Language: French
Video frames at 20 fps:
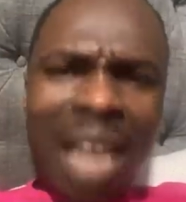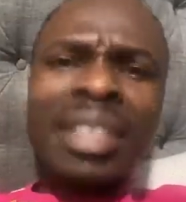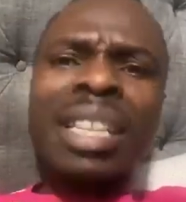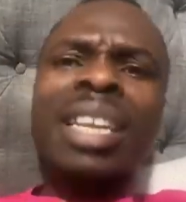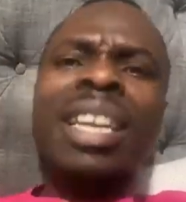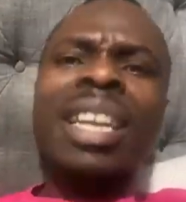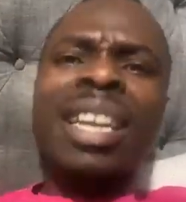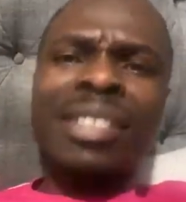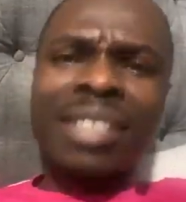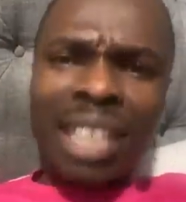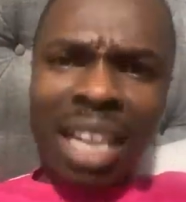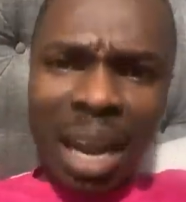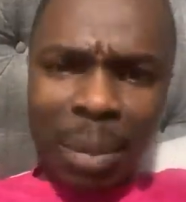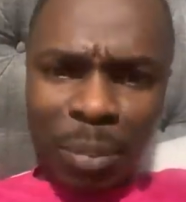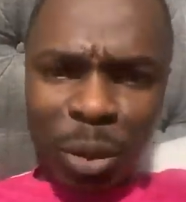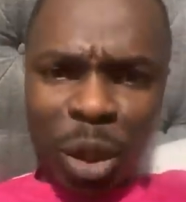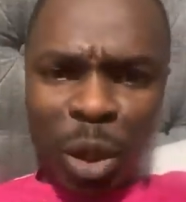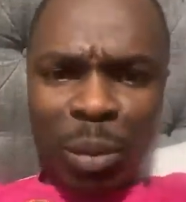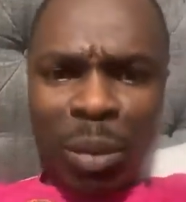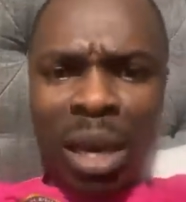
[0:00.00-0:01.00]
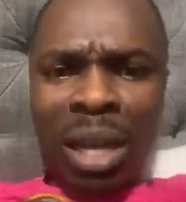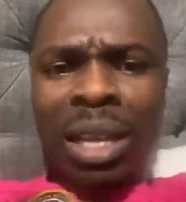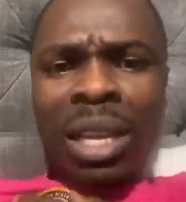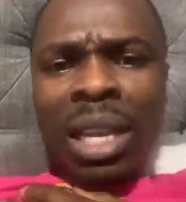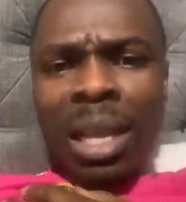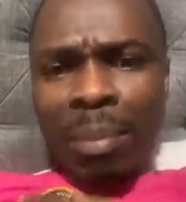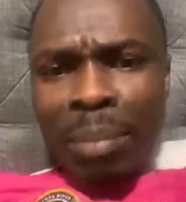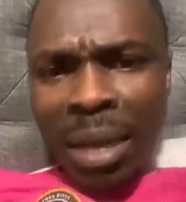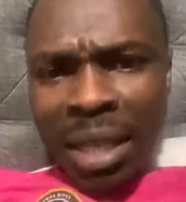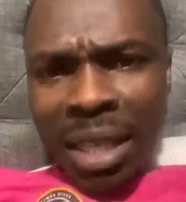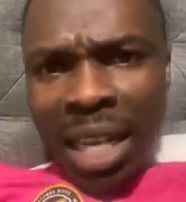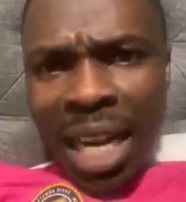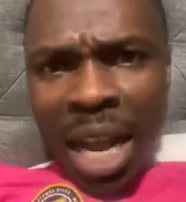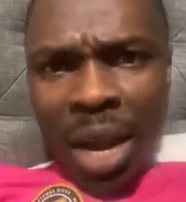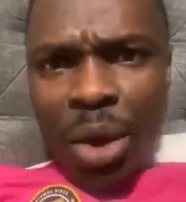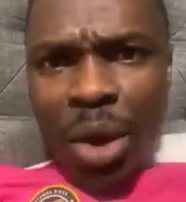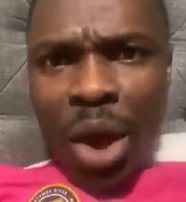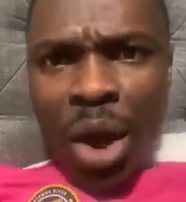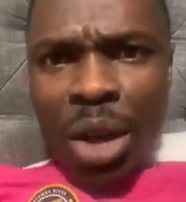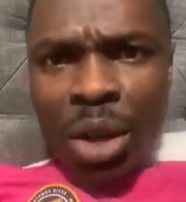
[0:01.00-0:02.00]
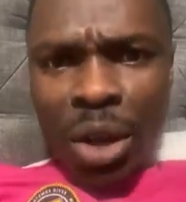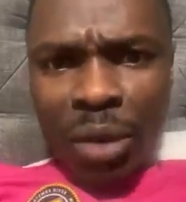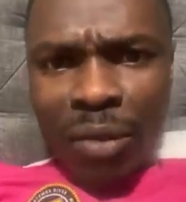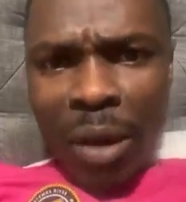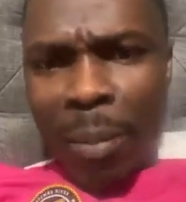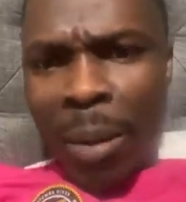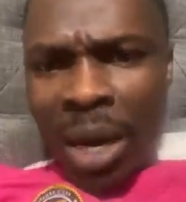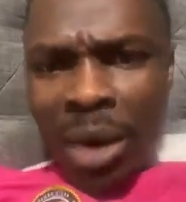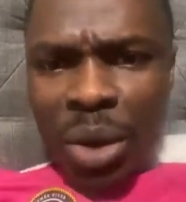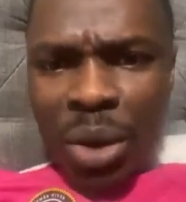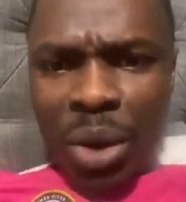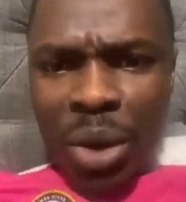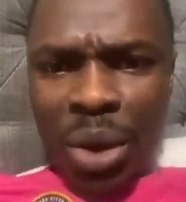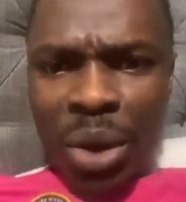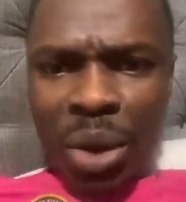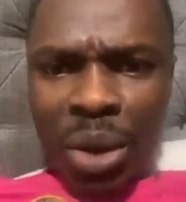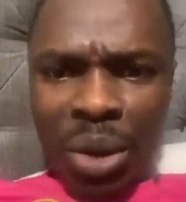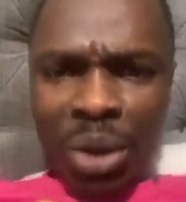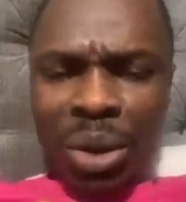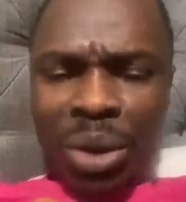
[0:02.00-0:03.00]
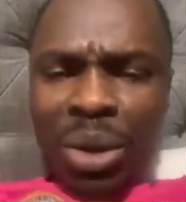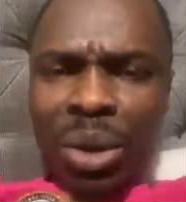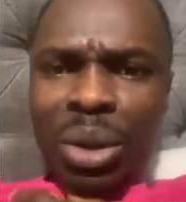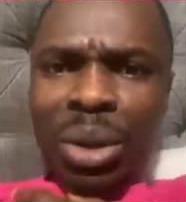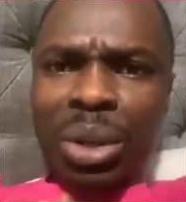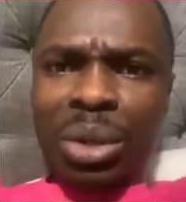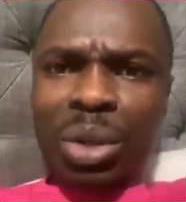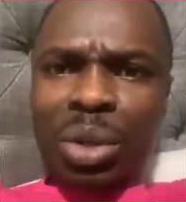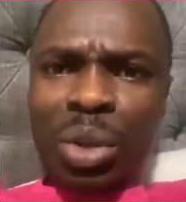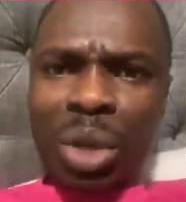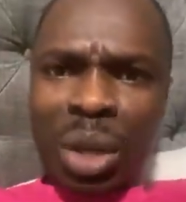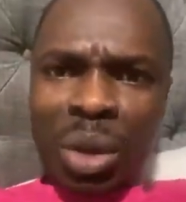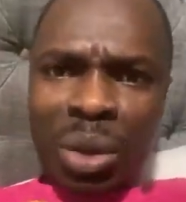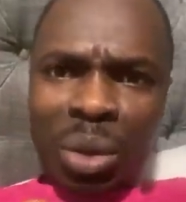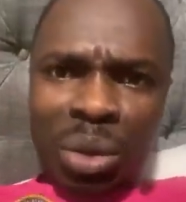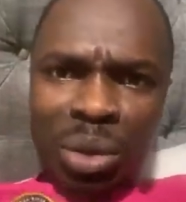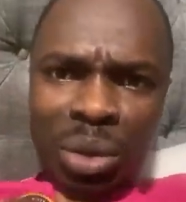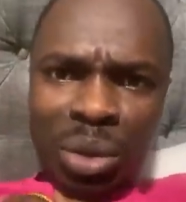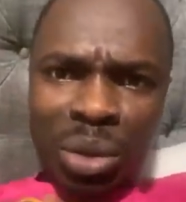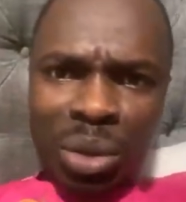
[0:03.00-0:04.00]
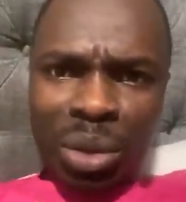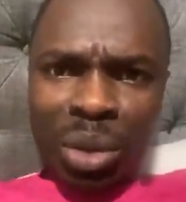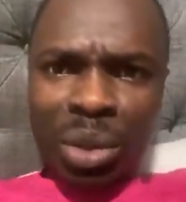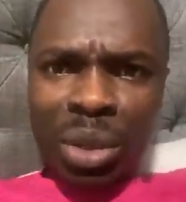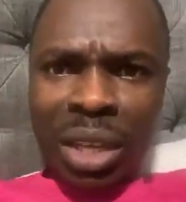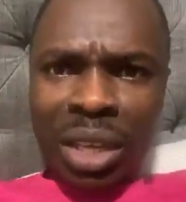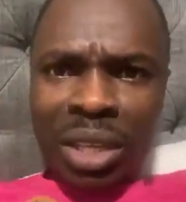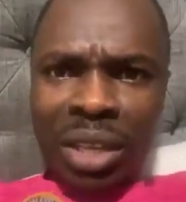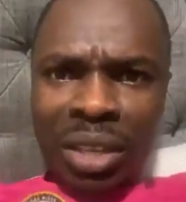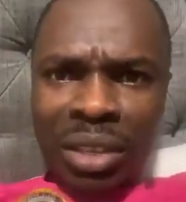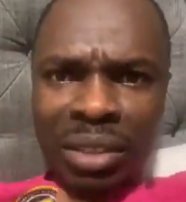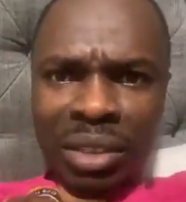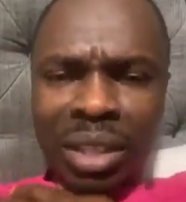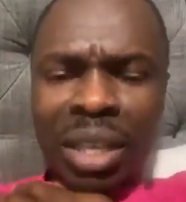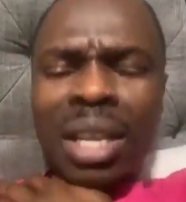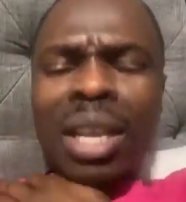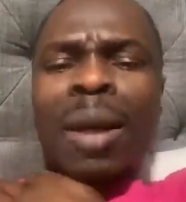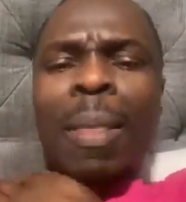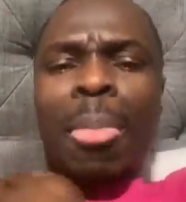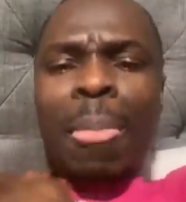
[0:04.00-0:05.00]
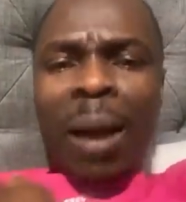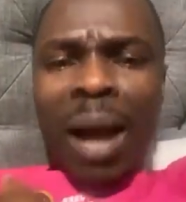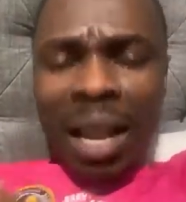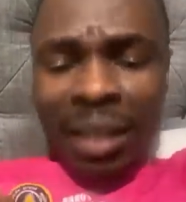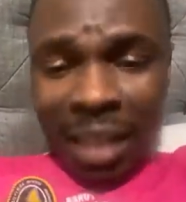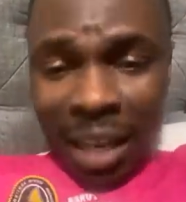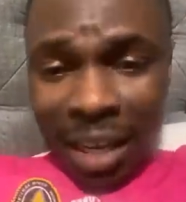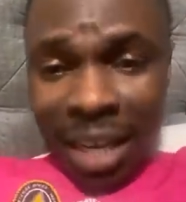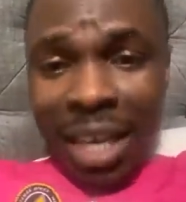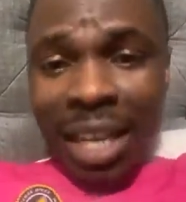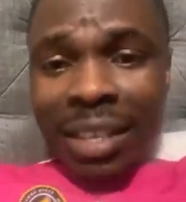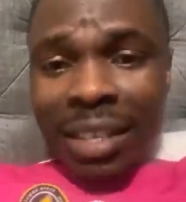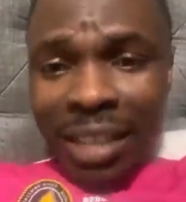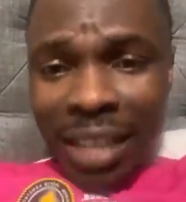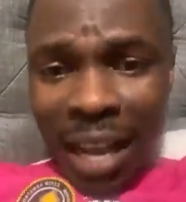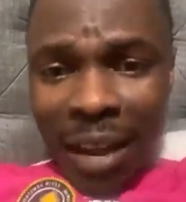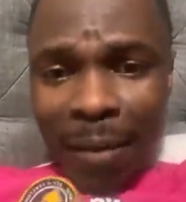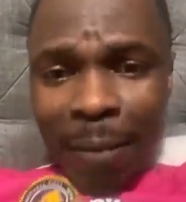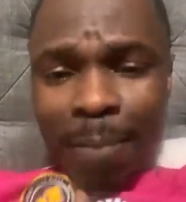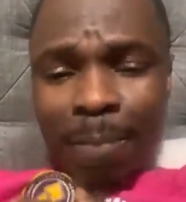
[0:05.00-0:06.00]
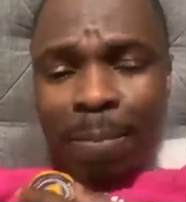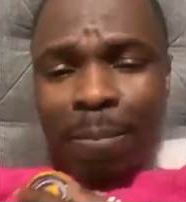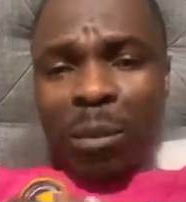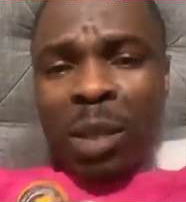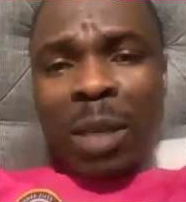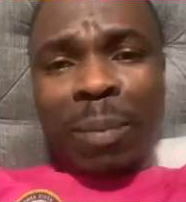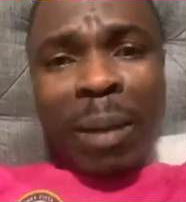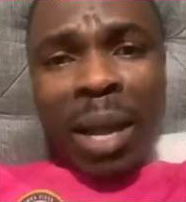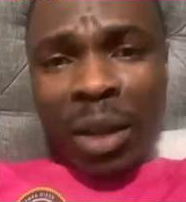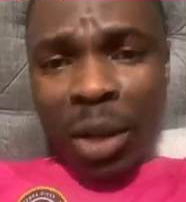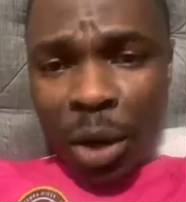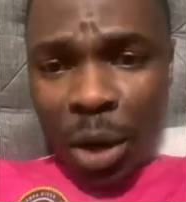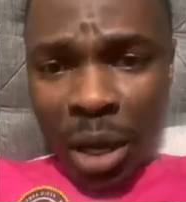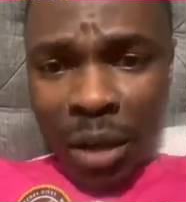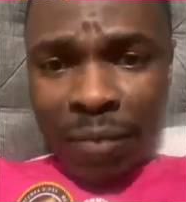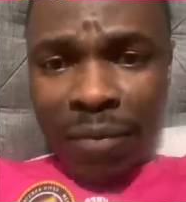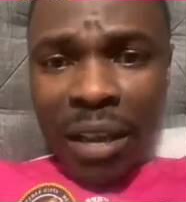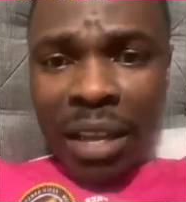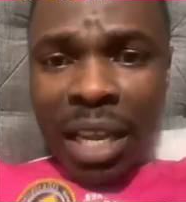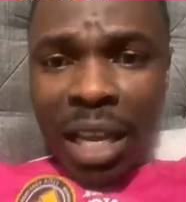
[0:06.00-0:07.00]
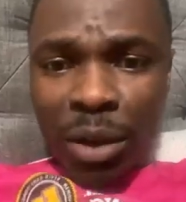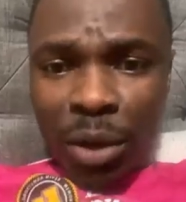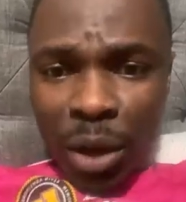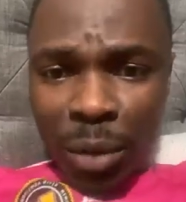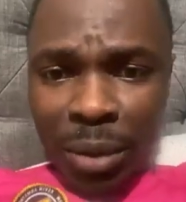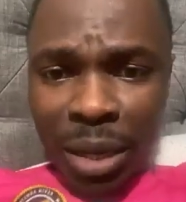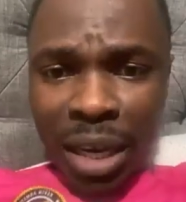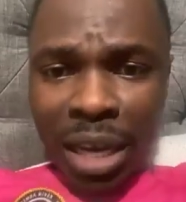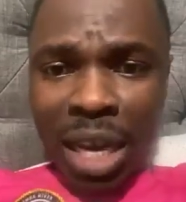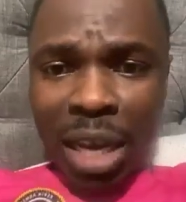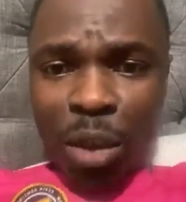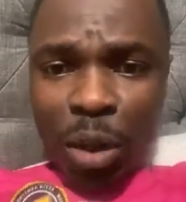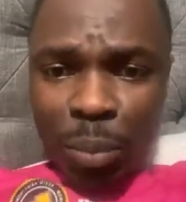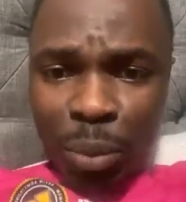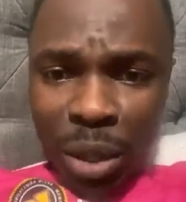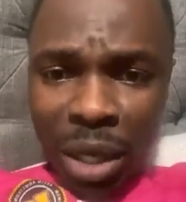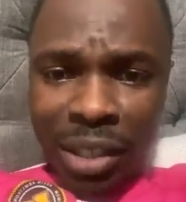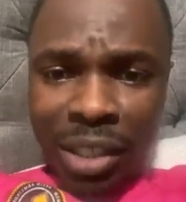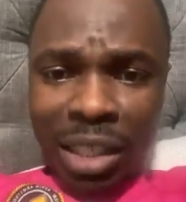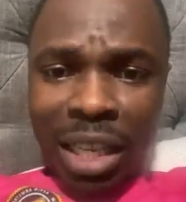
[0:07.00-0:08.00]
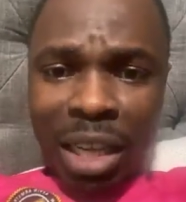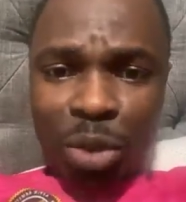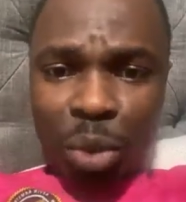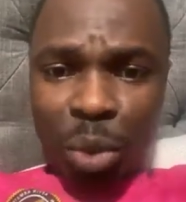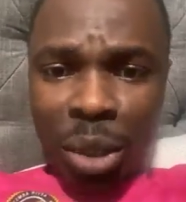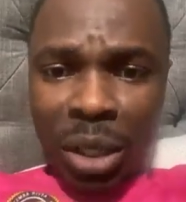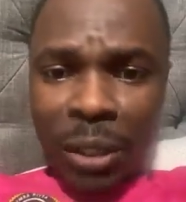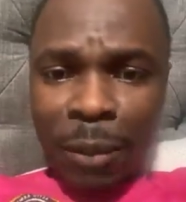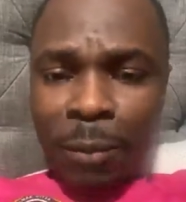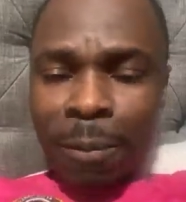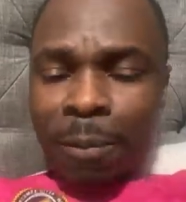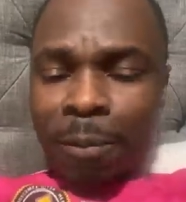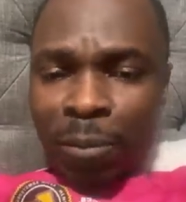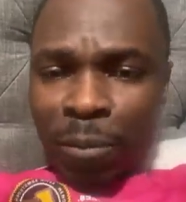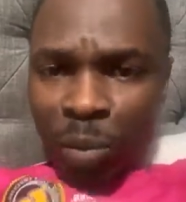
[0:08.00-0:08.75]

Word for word: Atteignez les 100 rapidement. Mettez le cœur, je ne vois pas de cœur. 71, 75. Atteignez les 100. C'est pas que là, il fait, quelqu'un me regarde depuis les États-Unis.